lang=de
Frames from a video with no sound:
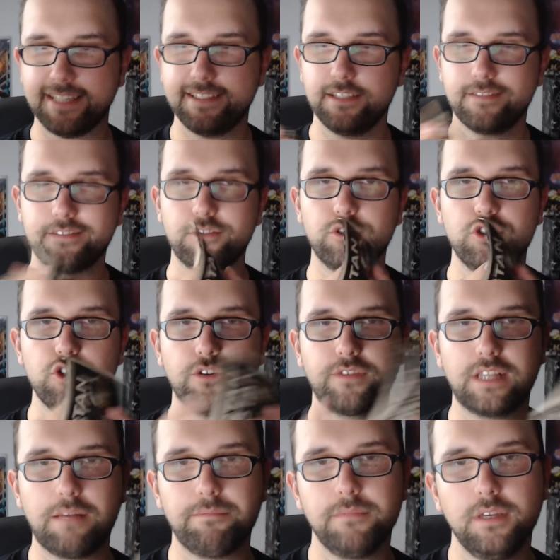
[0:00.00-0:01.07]
Ganze jetzt inzwischen nicht
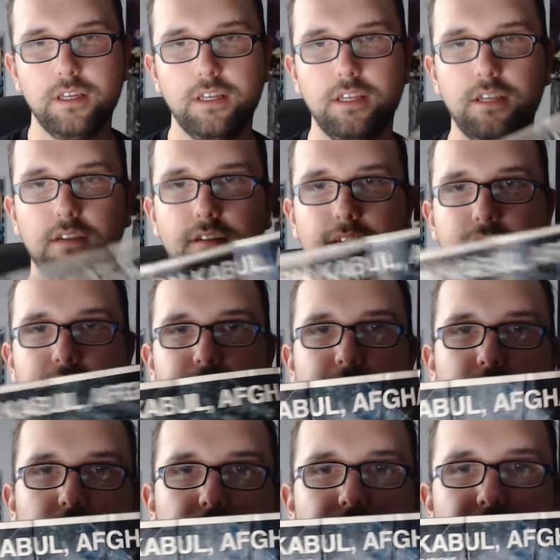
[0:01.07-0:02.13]
aufklappen, weil das
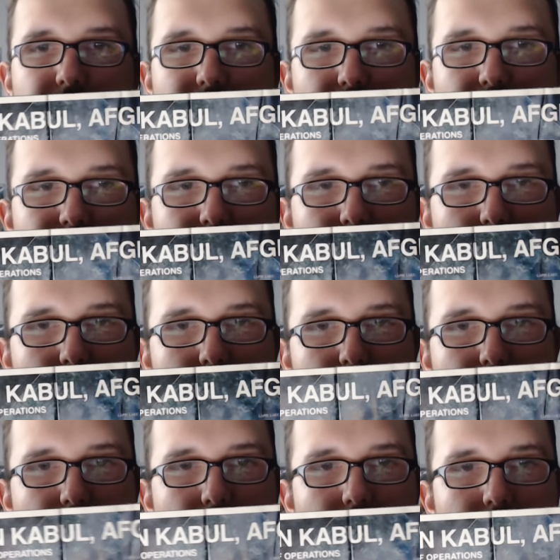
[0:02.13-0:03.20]
viel zu, viel zu
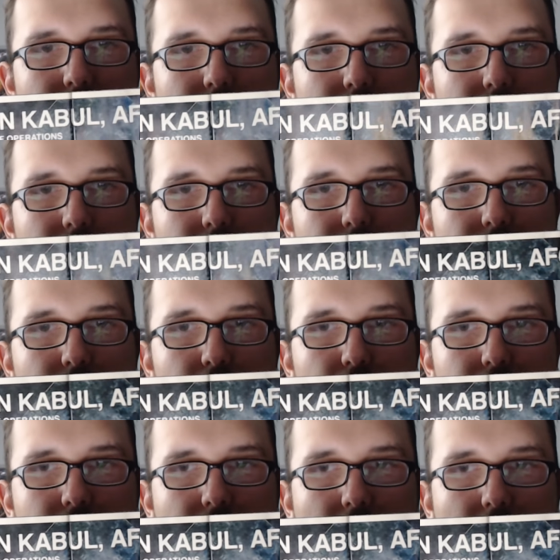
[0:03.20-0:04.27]
groß wäre. Äh,
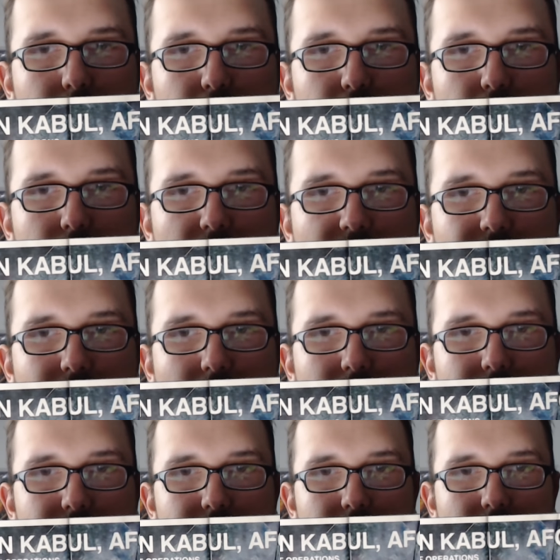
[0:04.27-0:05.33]
Nordkabul,
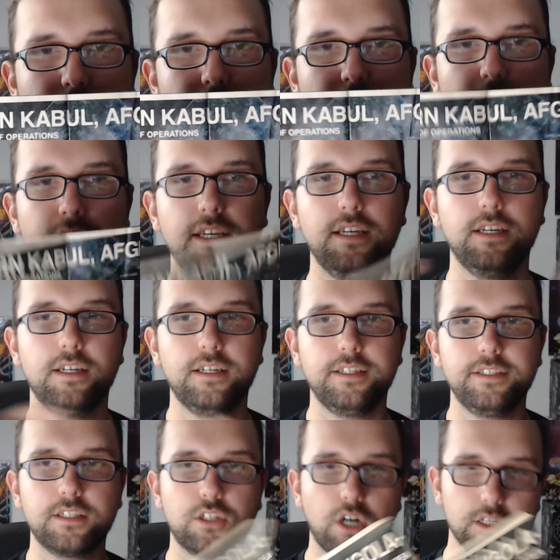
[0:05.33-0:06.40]
Afghanistan.
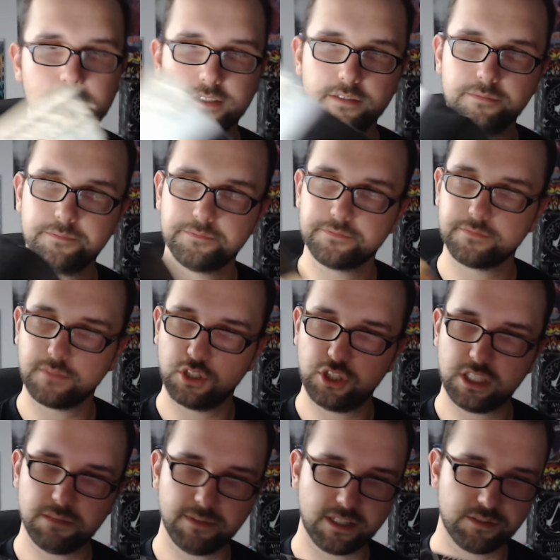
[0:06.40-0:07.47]
Eine Karte, ich
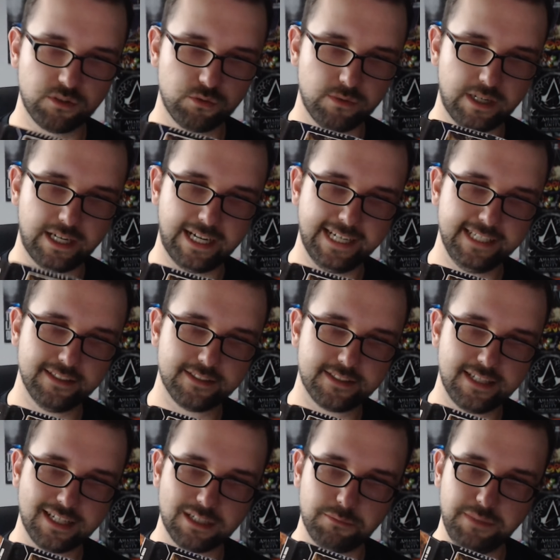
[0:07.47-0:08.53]
schätze mal, das wird eines
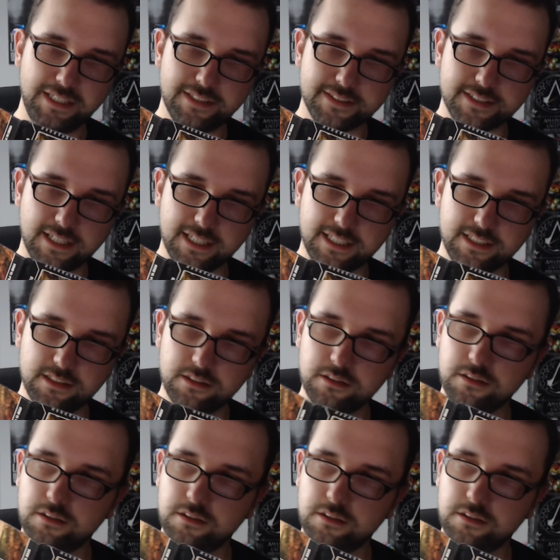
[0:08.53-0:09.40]
der Gebiete sein,